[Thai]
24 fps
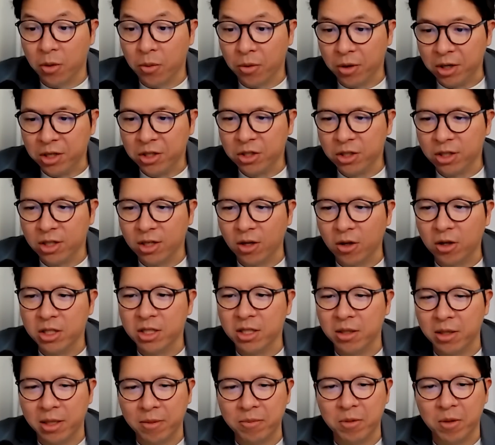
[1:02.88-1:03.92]
นิวริชแล้วก็ส
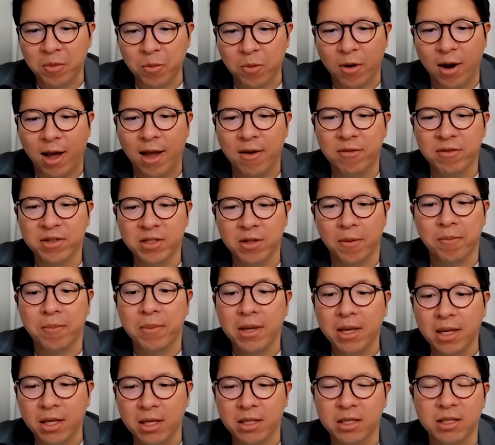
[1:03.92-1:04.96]
ลีปดีพรีฟซอม
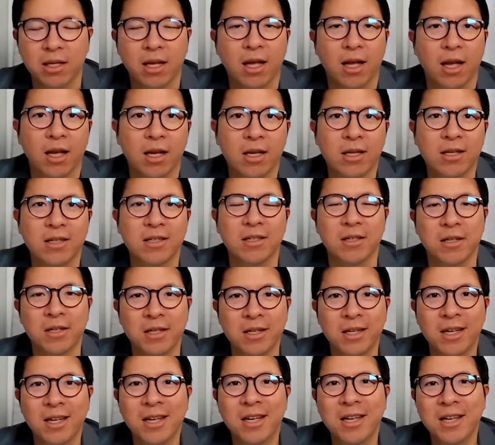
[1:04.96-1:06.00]
บี้นะฮะ คือ
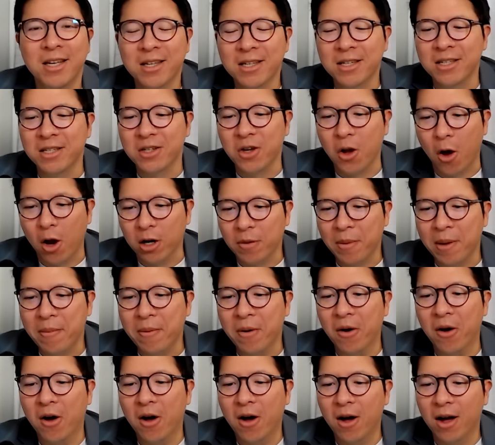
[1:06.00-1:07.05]
คือนอนก็ไม่
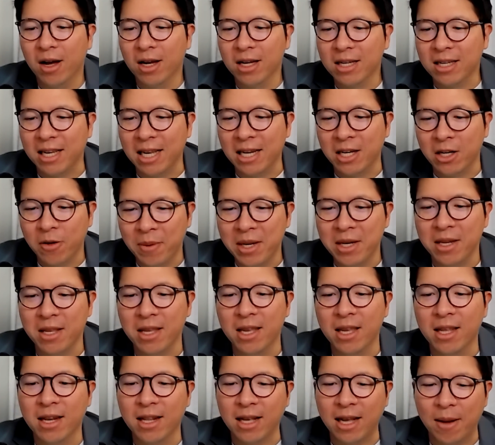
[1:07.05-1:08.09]
พอกินก็ไม่
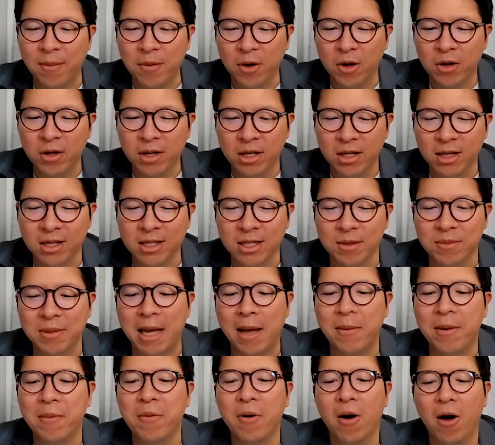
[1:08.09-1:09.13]
ดีนะครับแล้วก็ยังดื่ม
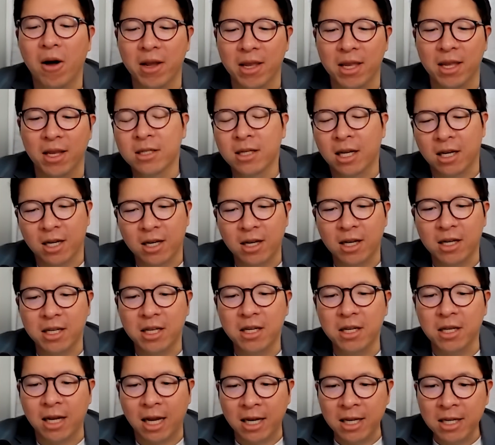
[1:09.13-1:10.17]
น้ำไม่พออีก อันนั้นก็อัน
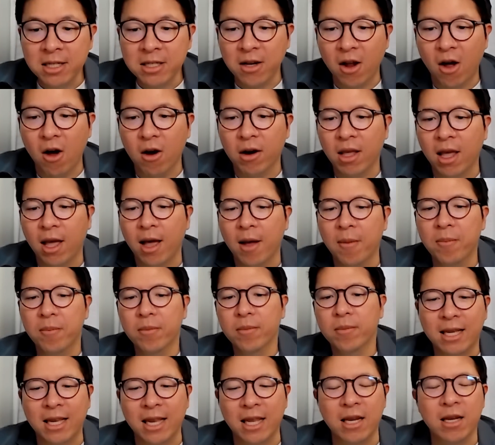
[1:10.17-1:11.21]
ที่หนึ่งอันที่สองนะครับ
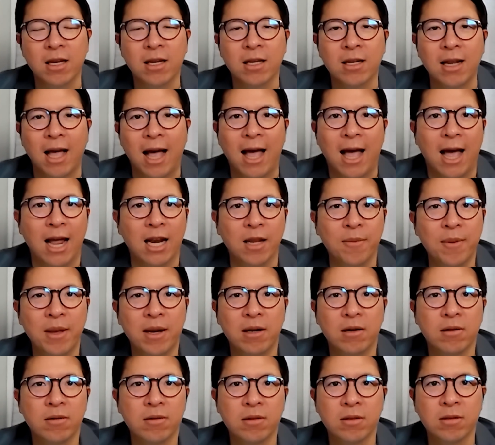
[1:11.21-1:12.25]
กินอาหารที่เป็น
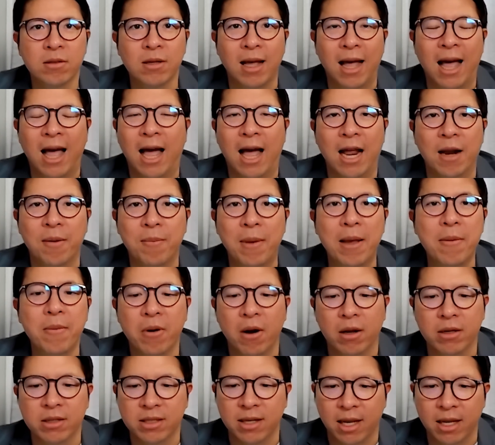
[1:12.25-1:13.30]
อาหารไม่
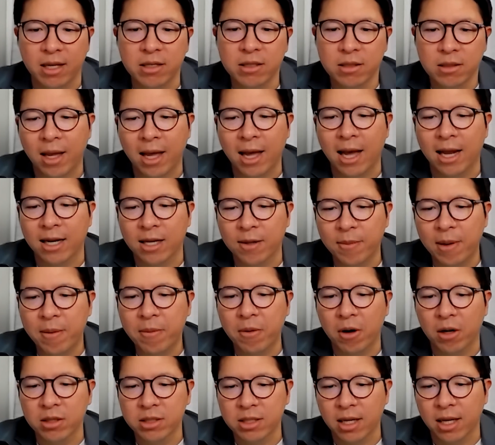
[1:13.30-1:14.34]
process อาหารที่ไม่
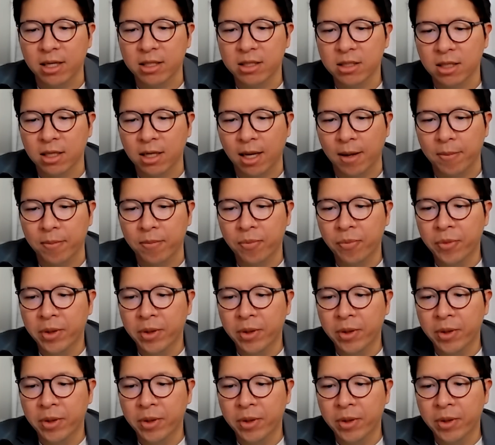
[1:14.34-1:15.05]
process นะครับ